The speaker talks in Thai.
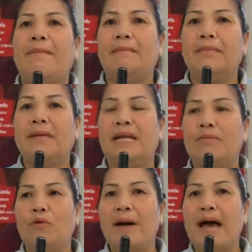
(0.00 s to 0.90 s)
รรมใน
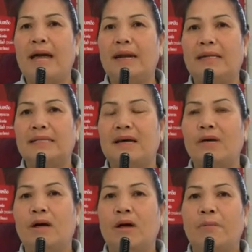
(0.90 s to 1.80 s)
หมู่บ้านนะ
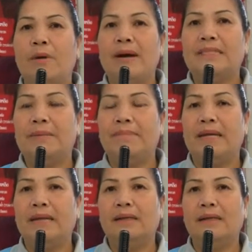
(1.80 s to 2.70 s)
เจ้าเพราะว่าจะ
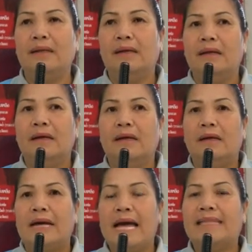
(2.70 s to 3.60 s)
เป็น
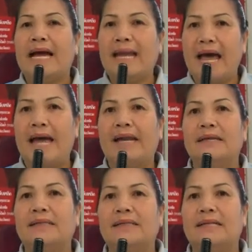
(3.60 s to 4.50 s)
การตั้งด่าน
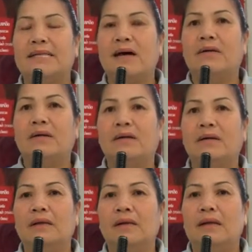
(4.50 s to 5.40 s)
นะเจ้า
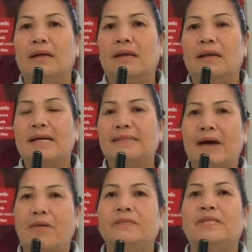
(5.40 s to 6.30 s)
รัก
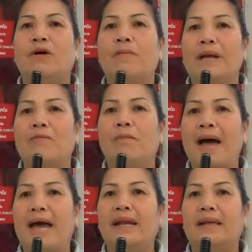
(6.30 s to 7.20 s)
ษาความสงบในหมู่
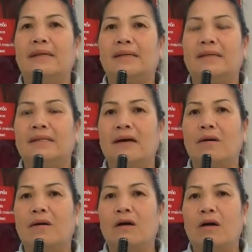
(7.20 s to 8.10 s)
บ้านนะ
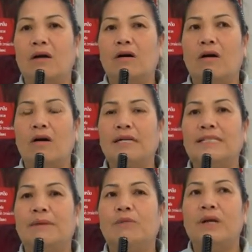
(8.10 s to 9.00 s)
เจ้าก็เงิ
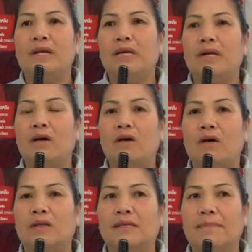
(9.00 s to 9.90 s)
นจำนวนนี้
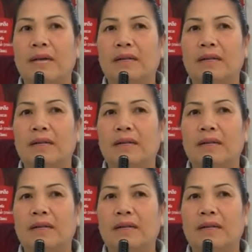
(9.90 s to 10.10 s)
ก็จะเป็